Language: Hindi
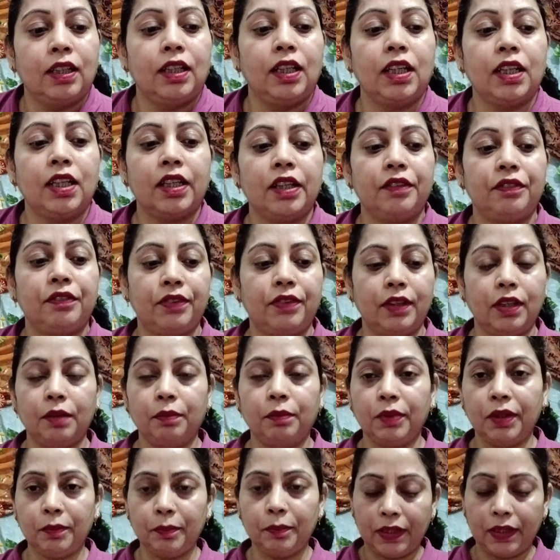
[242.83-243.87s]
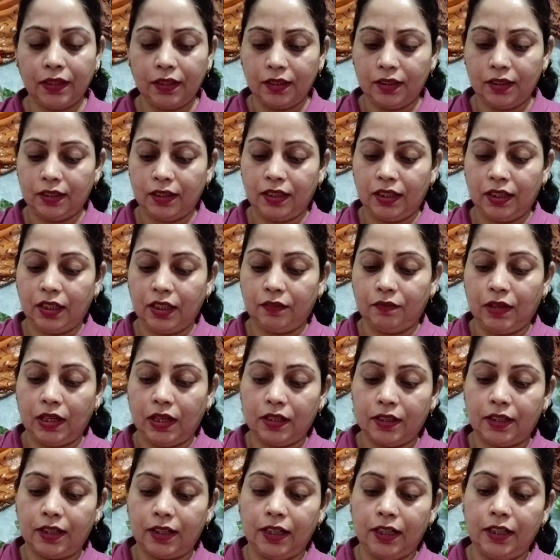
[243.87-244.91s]
लेकिन फिर भी मैं एक
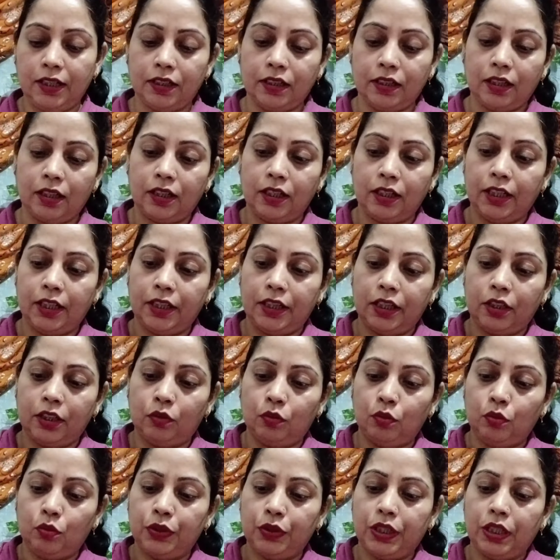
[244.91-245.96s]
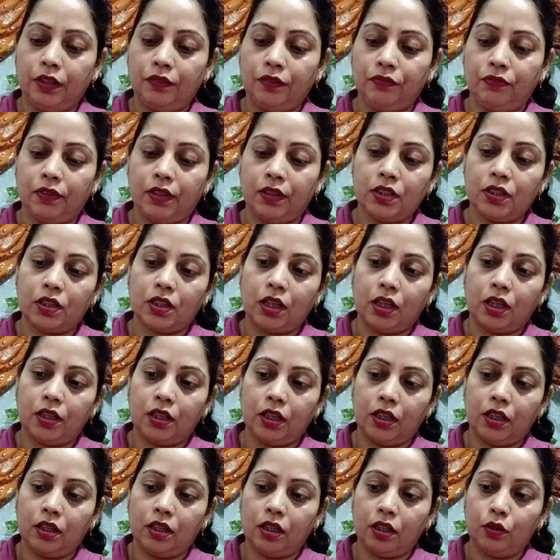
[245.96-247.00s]
बार क्लीन कर लेती हूँ ये फ्रिज का
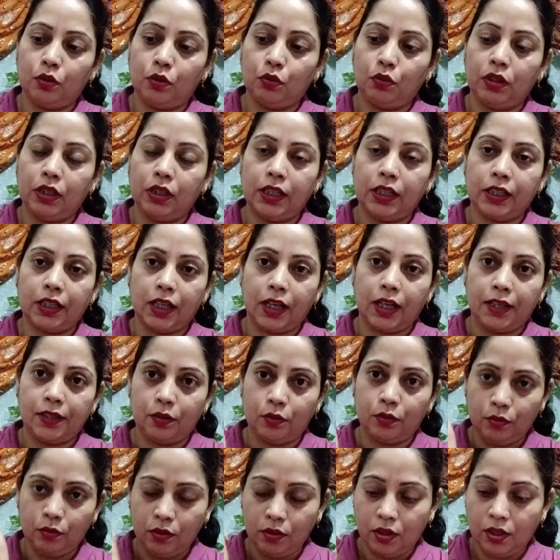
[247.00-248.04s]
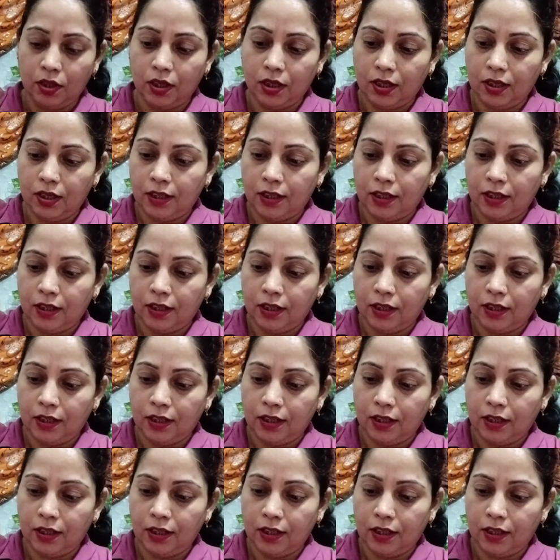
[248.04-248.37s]
ठंडा दूध लेके आई हूँ